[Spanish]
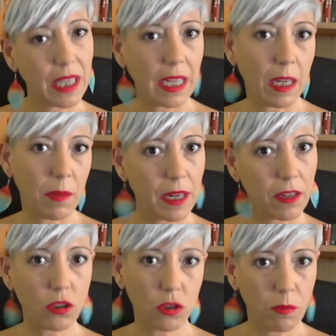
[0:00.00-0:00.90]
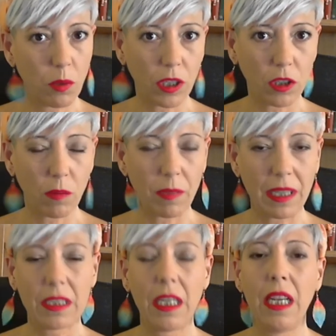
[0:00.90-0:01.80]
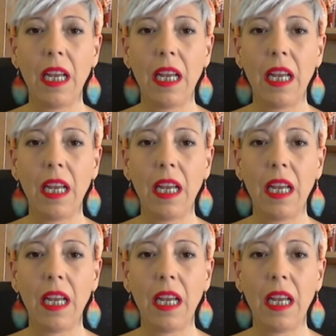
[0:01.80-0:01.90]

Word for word: a equilibrarnos un poquito más,